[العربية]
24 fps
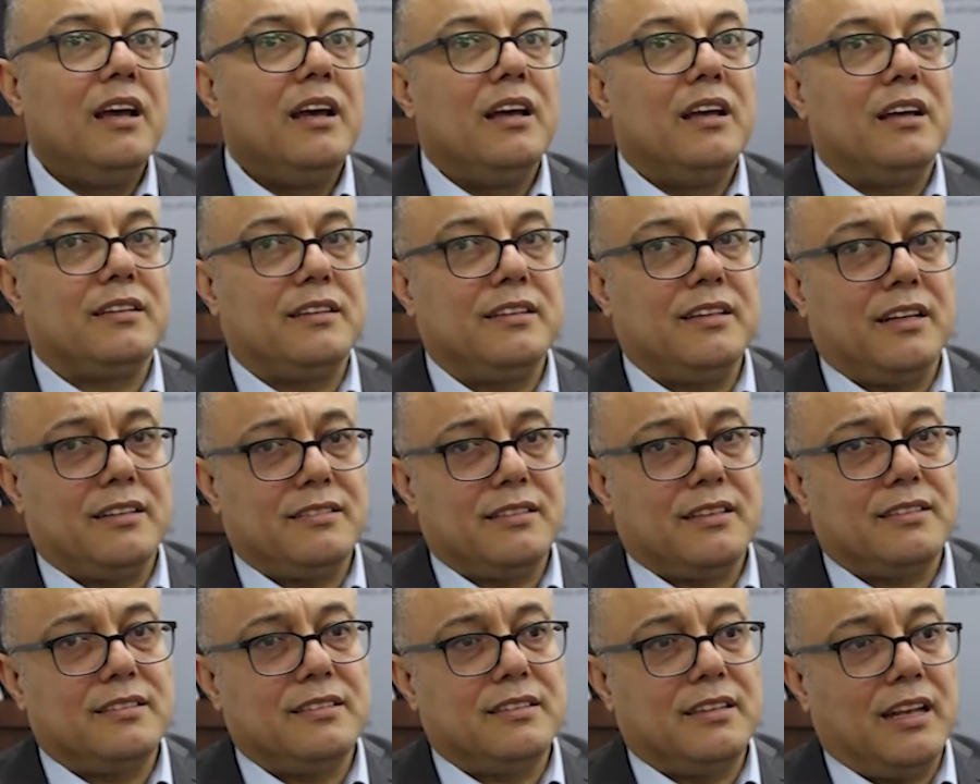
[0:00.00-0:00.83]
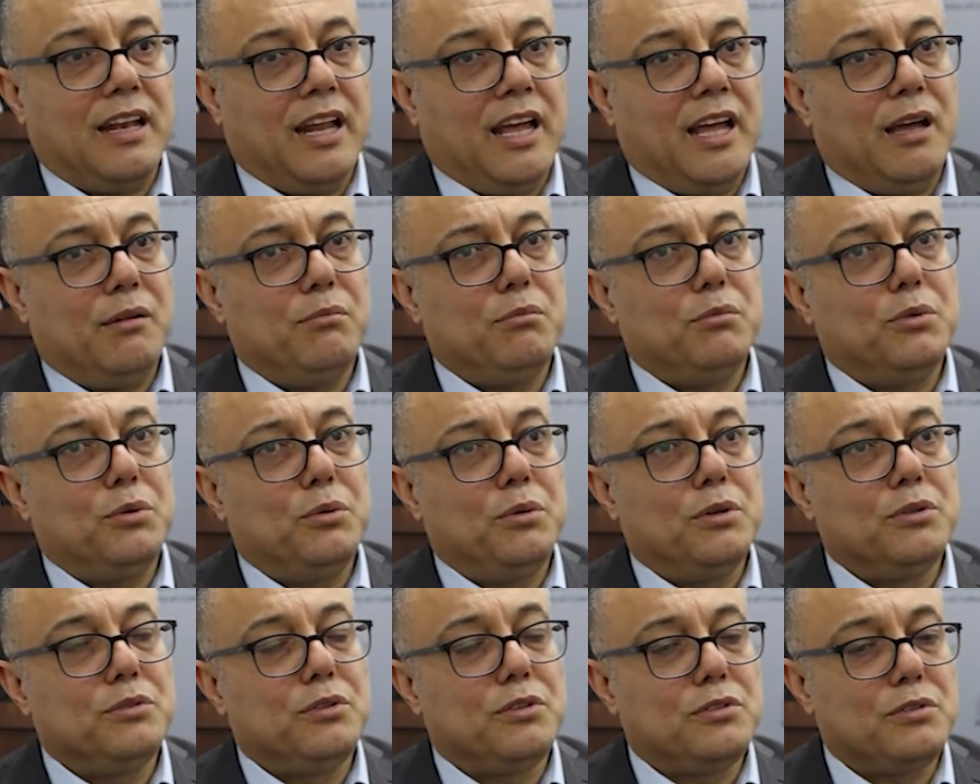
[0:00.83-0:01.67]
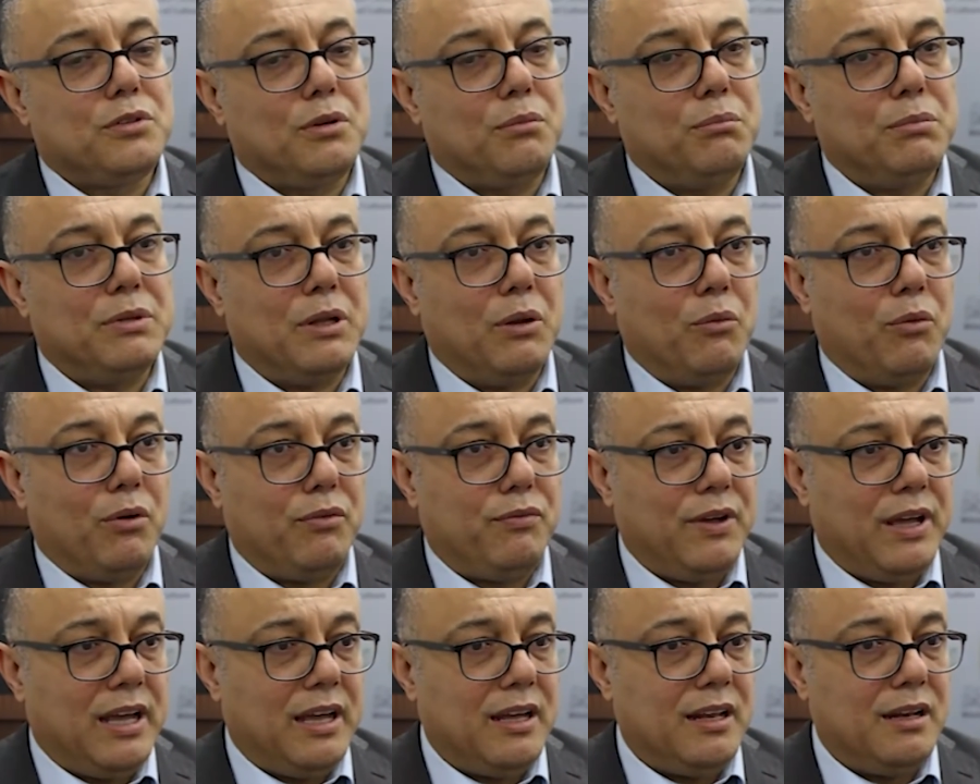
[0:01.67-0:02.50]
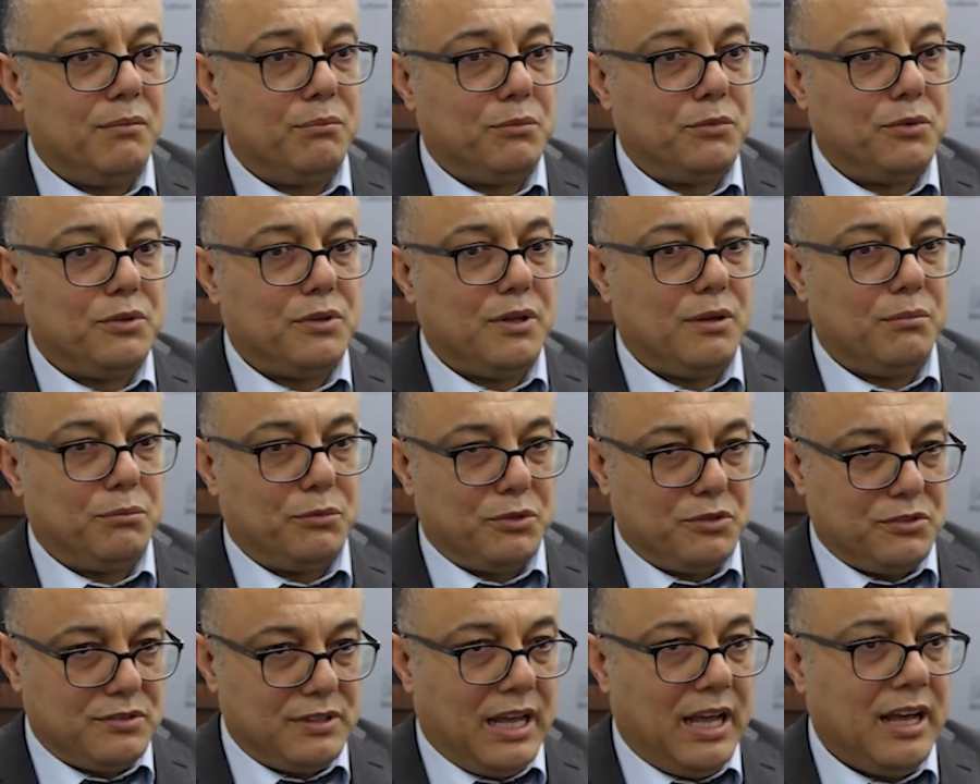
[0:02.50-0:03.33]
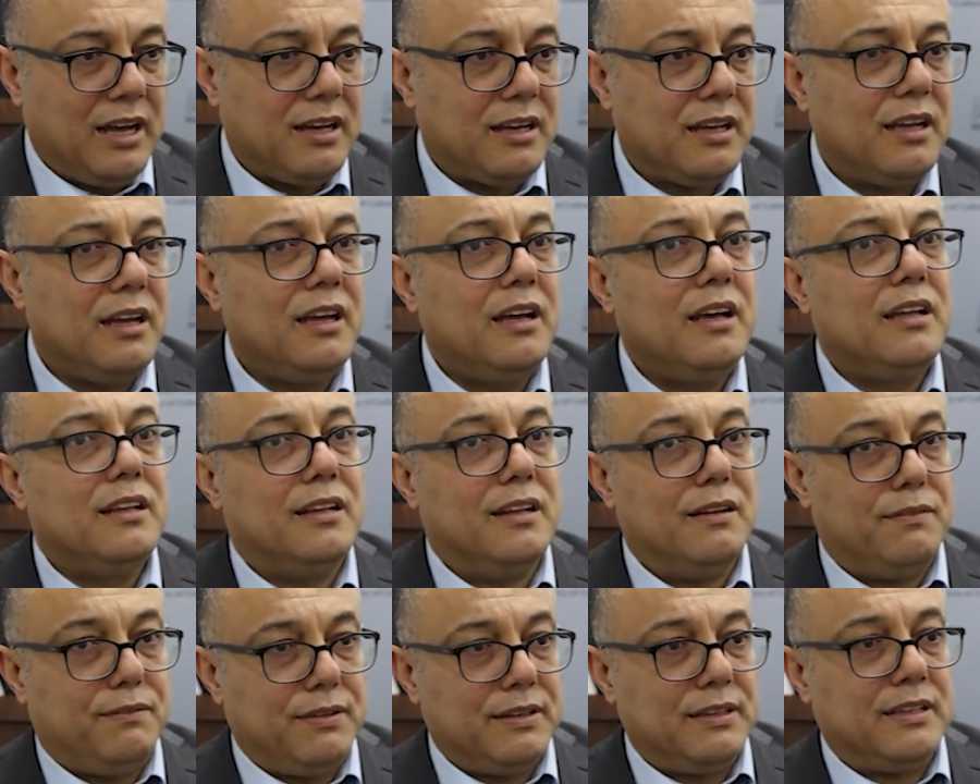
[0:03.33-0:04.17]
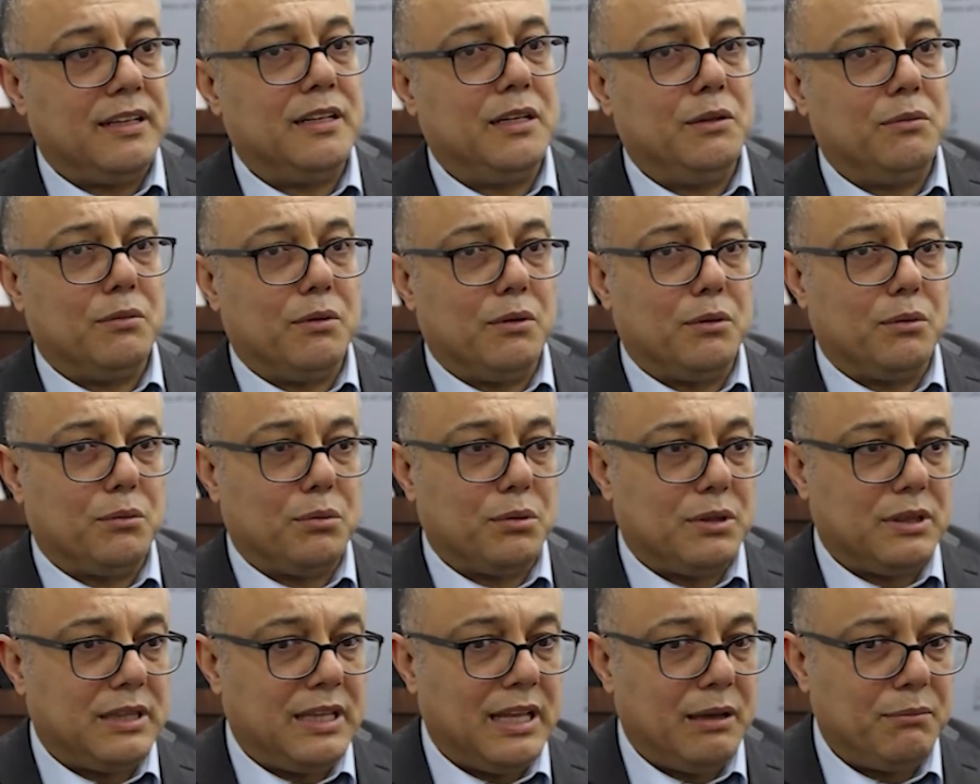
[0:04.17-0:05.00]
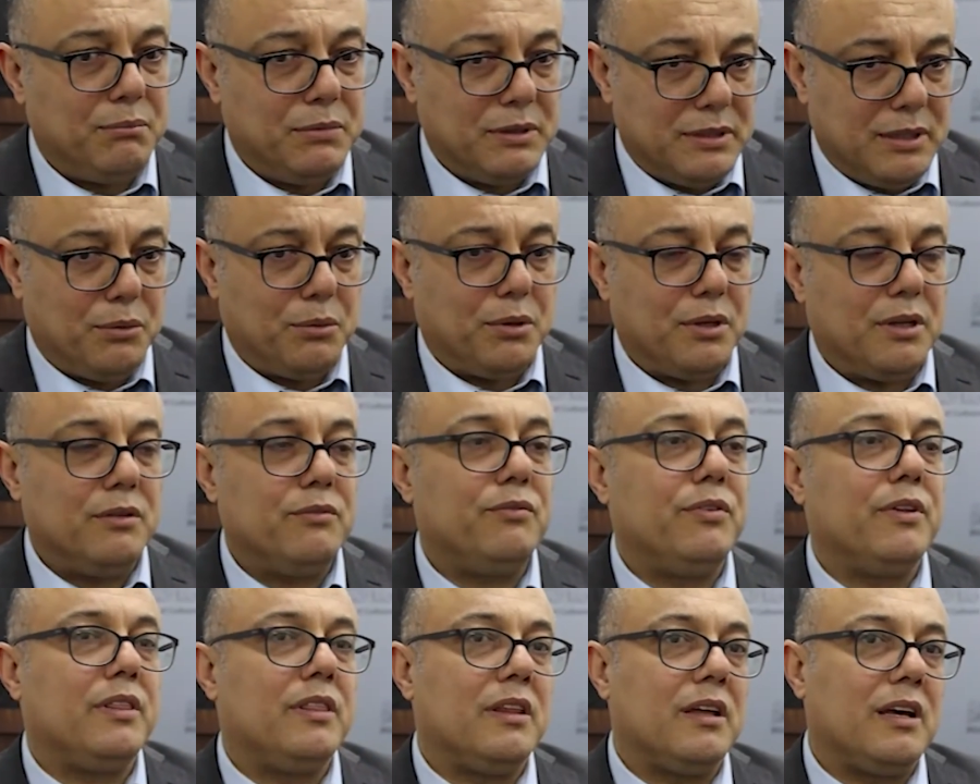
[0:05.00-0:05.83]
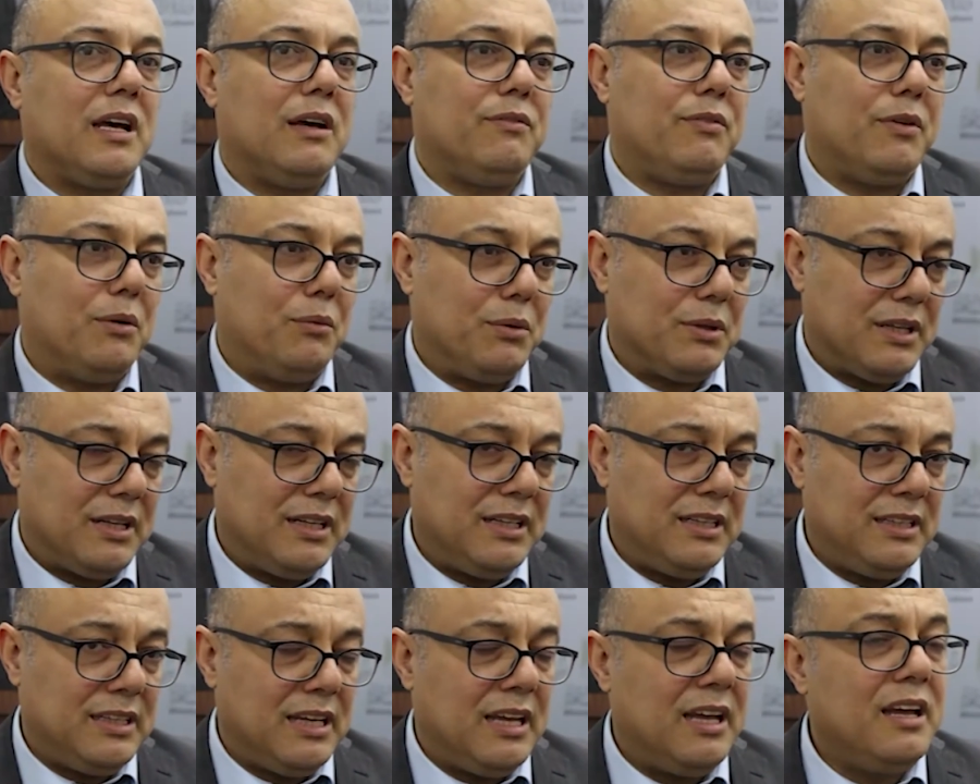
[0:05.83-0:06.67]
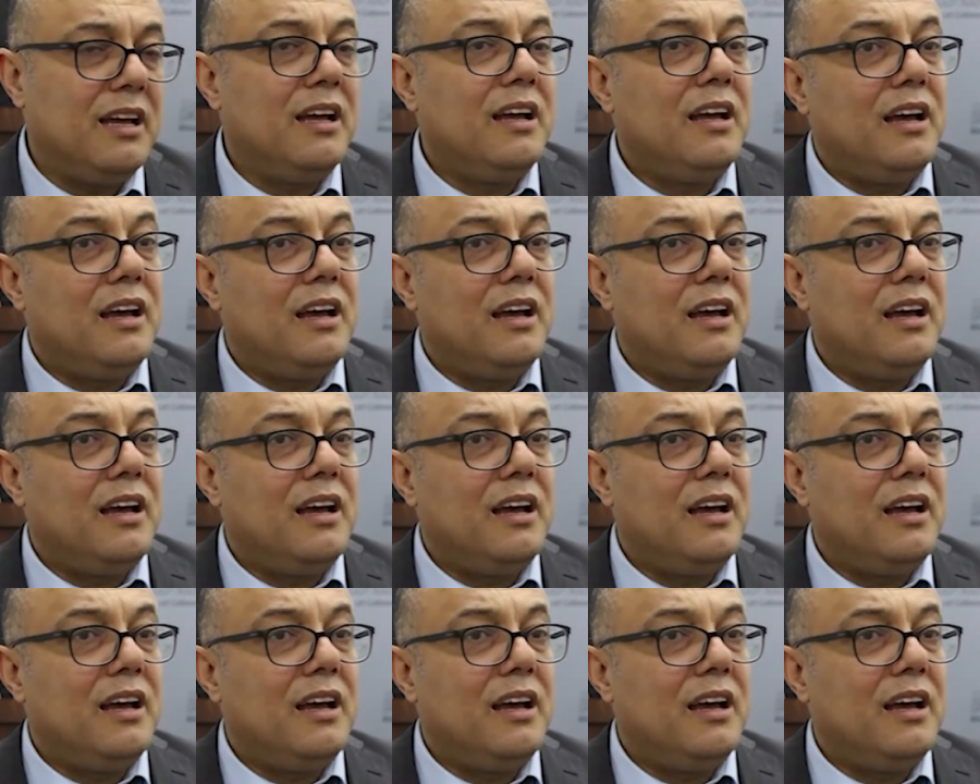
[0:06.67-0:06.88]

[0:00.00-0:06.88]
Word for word: اختيار شخصية العام هو جزء من الوفاء المستحق للفنانين والكتاب لدورهم في الثقافة الوطنية